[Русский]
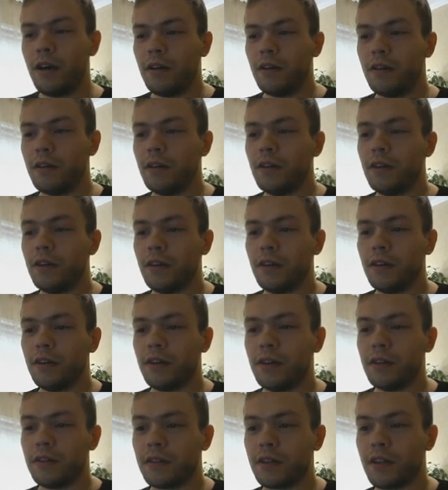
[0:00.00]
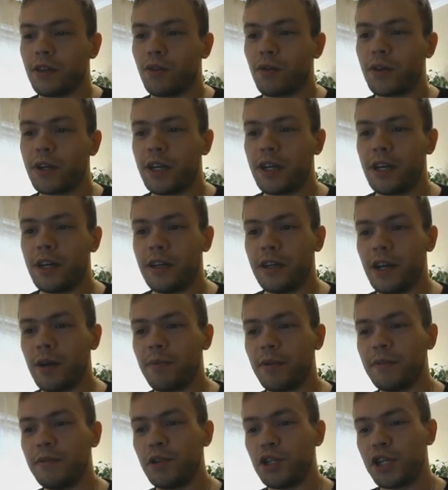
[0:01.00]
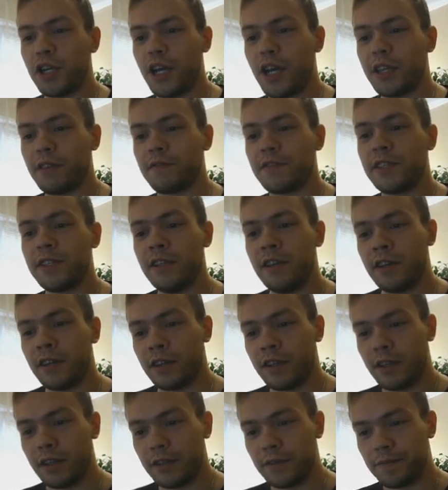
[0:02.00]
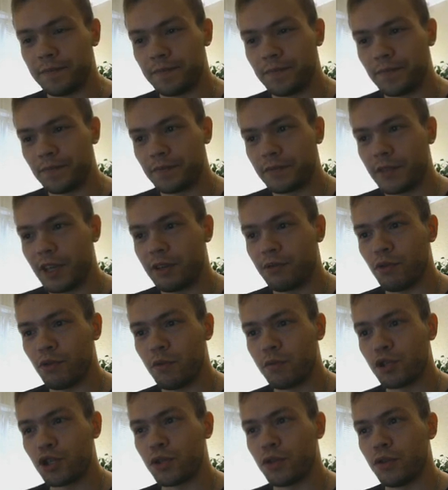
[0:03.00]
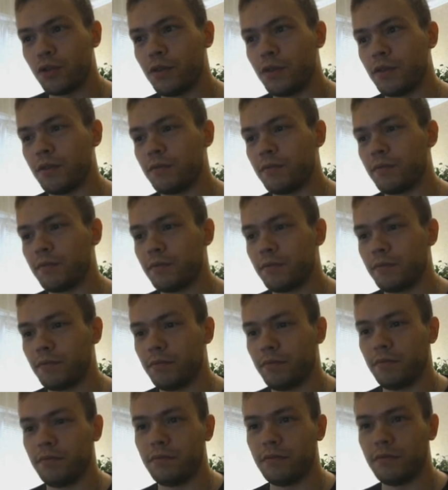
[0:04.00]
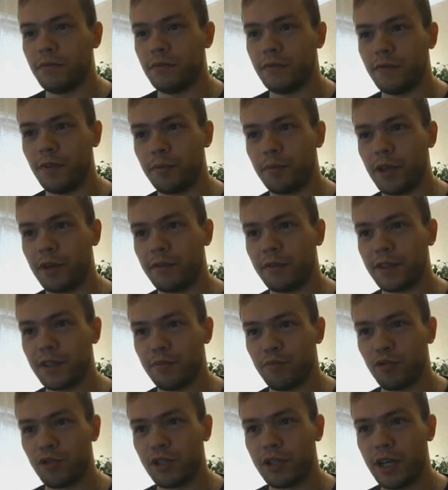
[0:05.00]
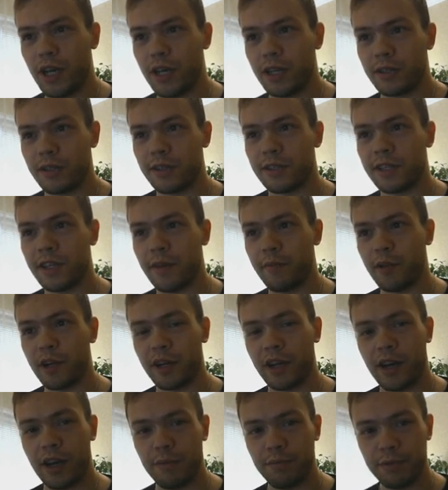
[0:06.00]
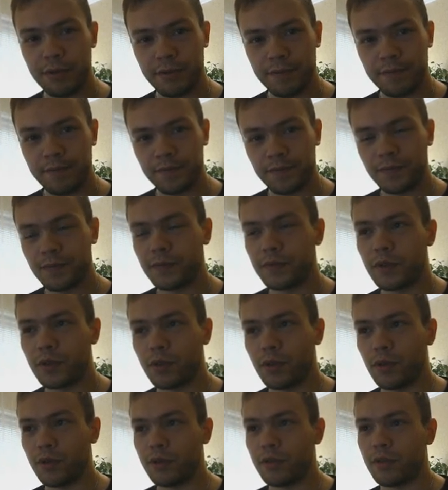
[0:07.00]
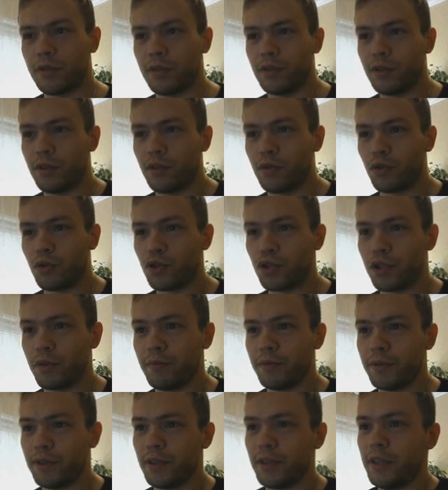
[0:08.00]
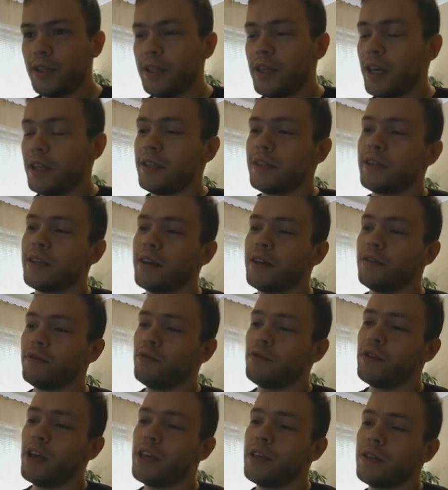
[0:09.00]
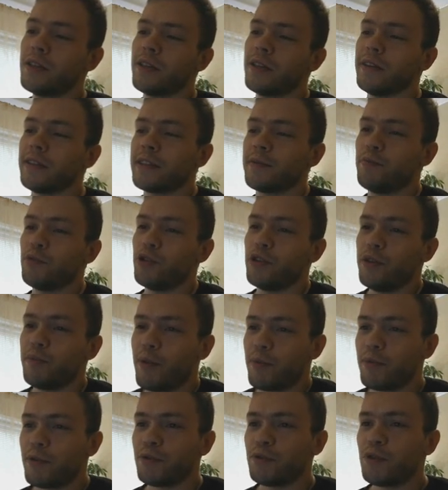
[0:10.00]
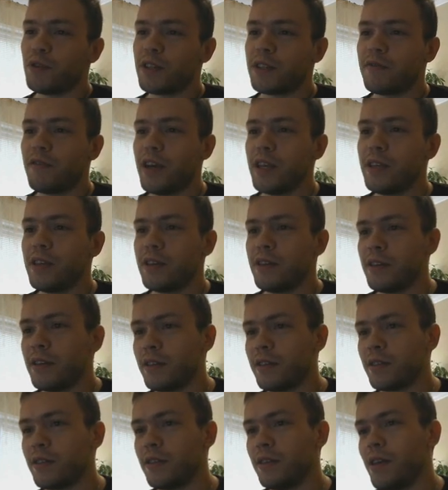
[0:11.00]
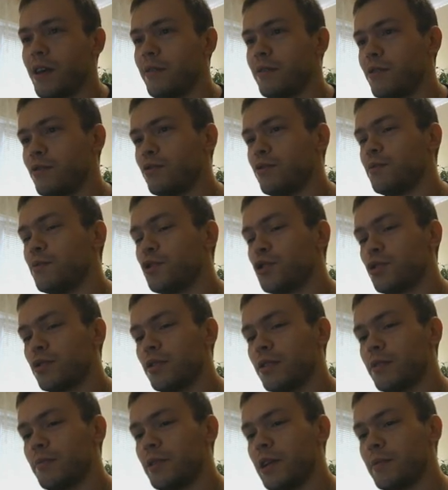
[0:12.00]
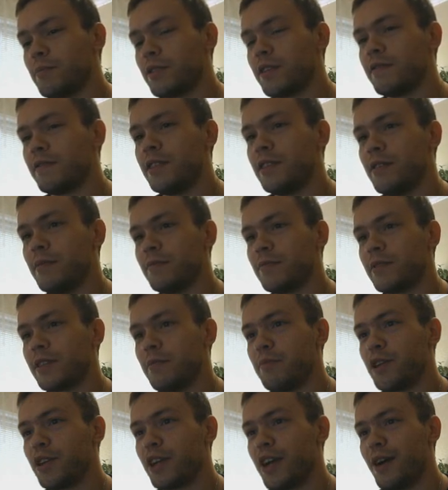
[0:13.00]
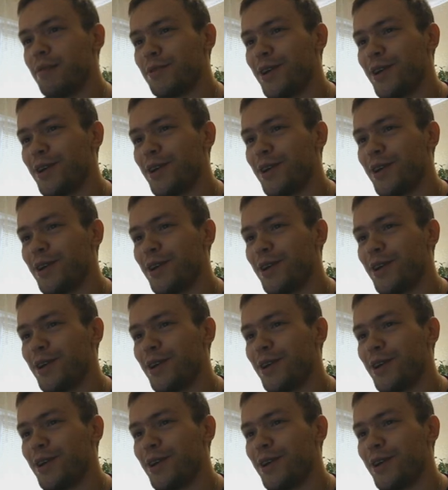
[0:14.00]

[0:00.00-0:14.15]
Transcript: э, которая оповещает всех о том, что, во-первых, запускается Summer Cup, то есть не то чтобы... Я не знаю, но ну, я не стал спорить по поводу названия. Это я не думаю, что это прям совсем Summer Cup.